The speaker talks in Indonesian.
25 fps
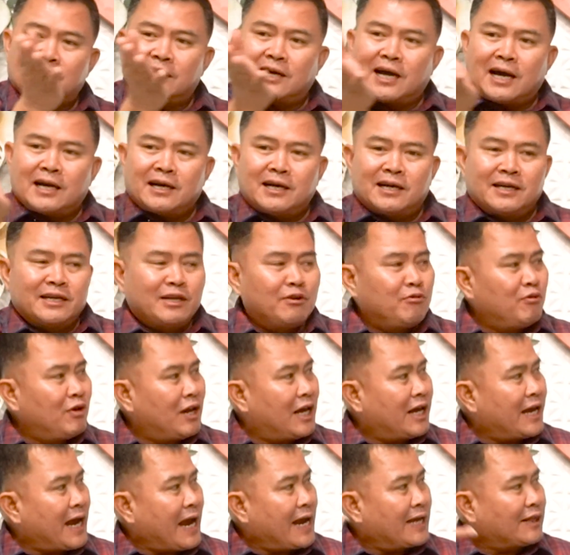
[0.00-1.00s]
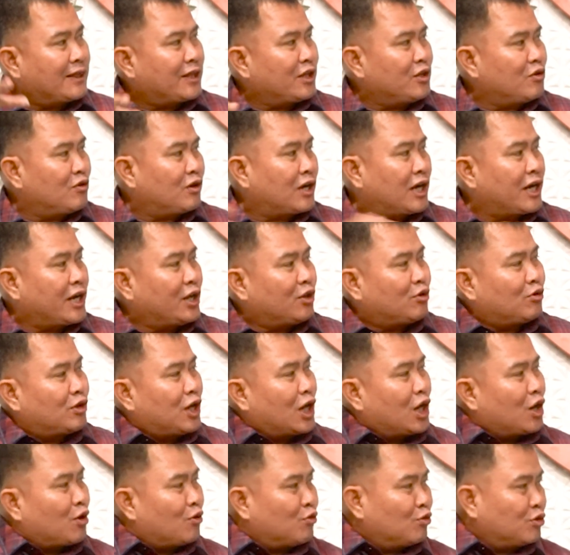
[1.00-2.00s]
ke kanan di wilayah Aitinyorai itu
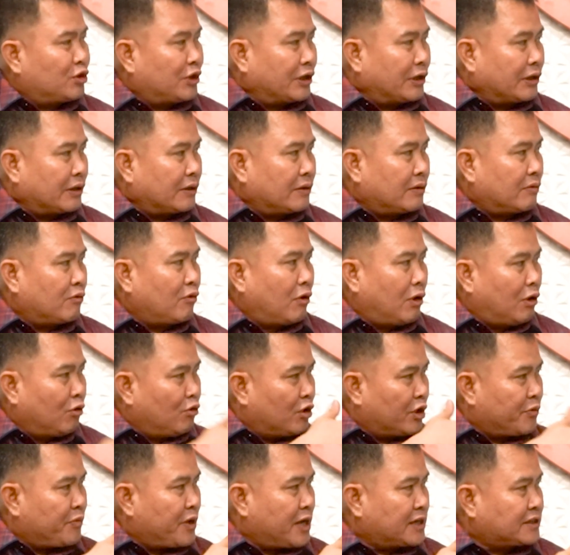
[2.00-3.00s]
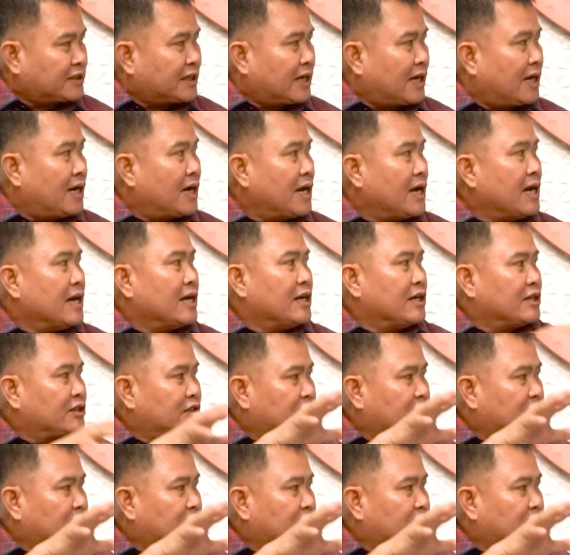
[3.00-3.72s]
Danau Uter. Wah, hmm, luar biasa. Danau Uter, Danau